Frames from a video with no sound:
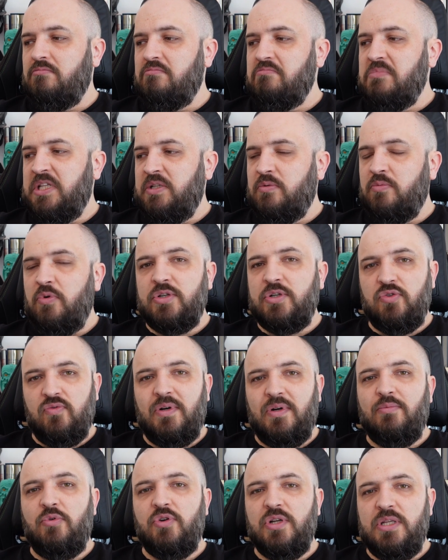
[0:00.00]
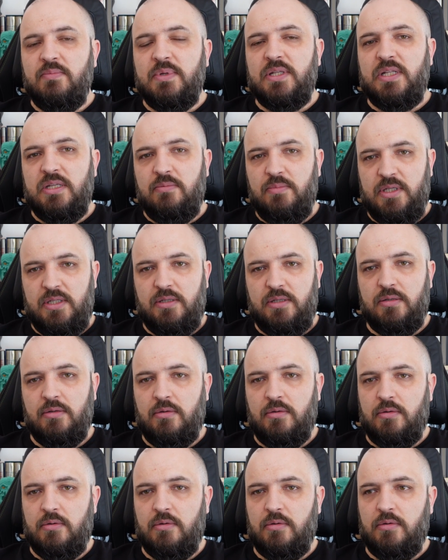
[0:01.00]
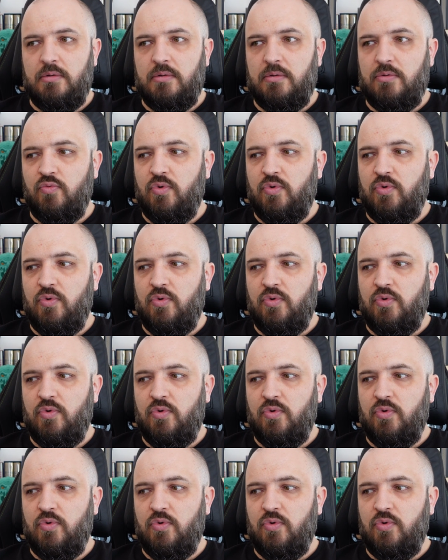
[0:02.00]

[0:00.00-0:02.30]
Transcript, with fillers: et des moments, elles sont vraiment limite limite, euh,